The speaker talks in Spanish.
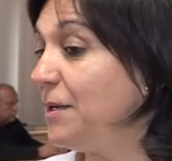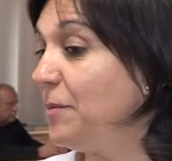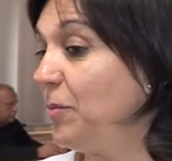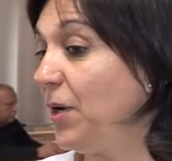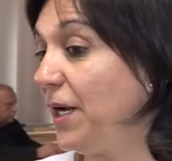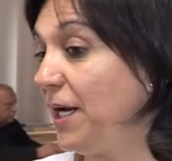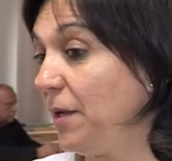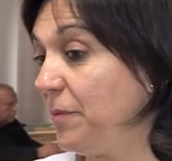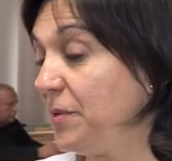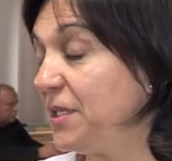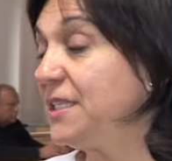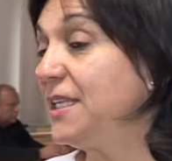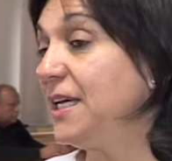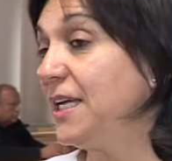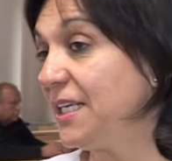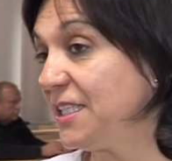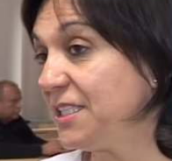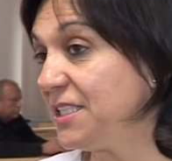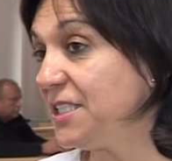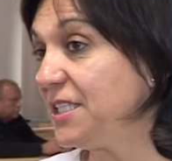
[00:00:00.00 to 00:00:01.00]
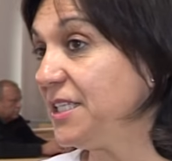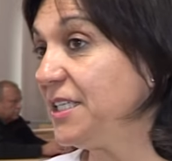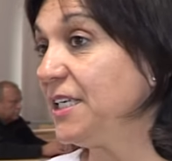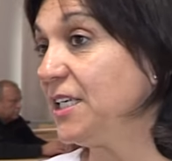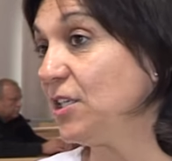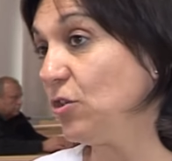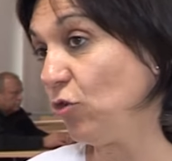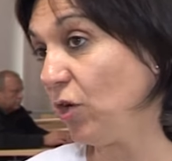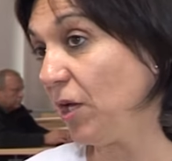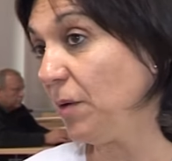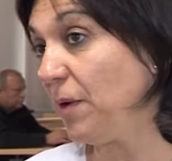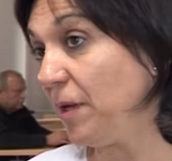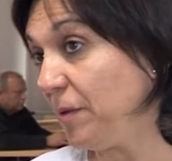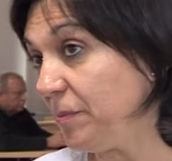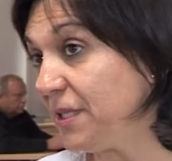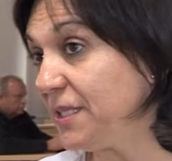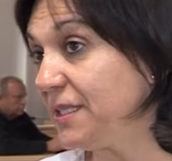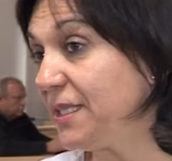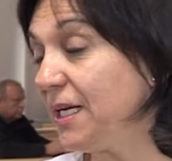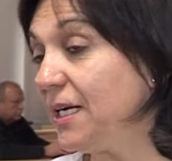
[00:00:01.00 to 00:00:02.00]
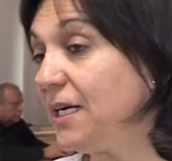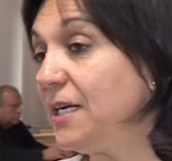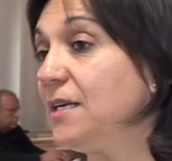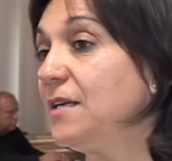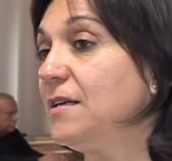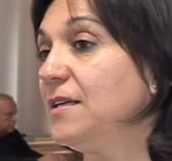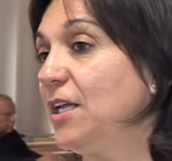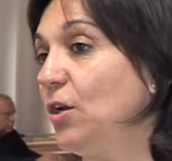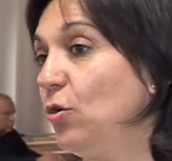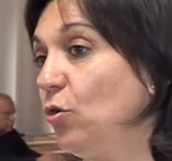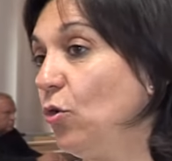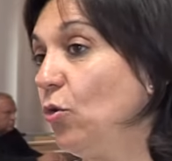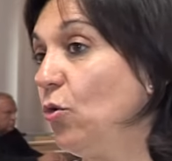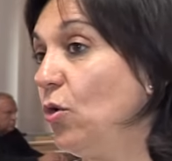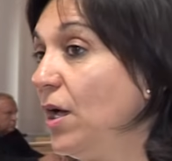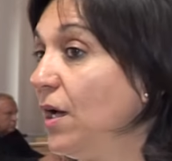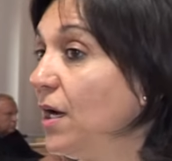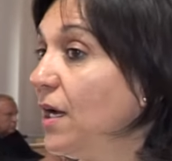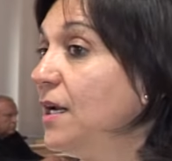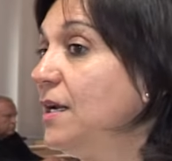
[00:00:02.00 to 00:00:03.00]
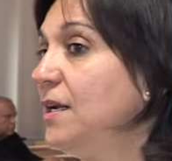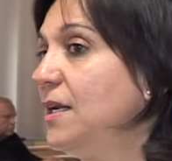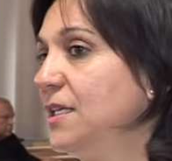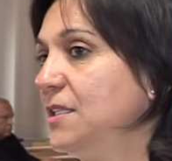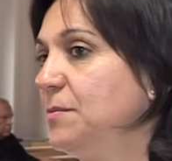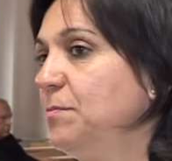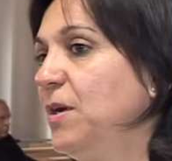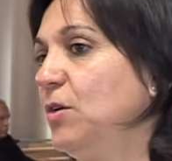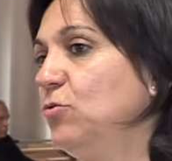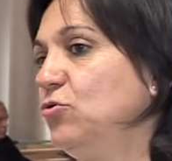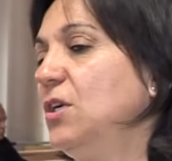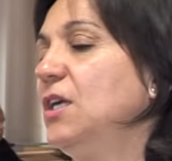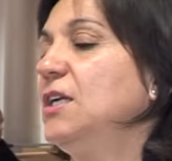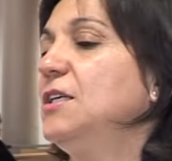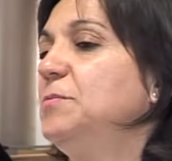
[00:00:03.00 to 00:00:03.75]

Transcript: para evitar así, que es lo que va a evitar, que luego hagan las pausas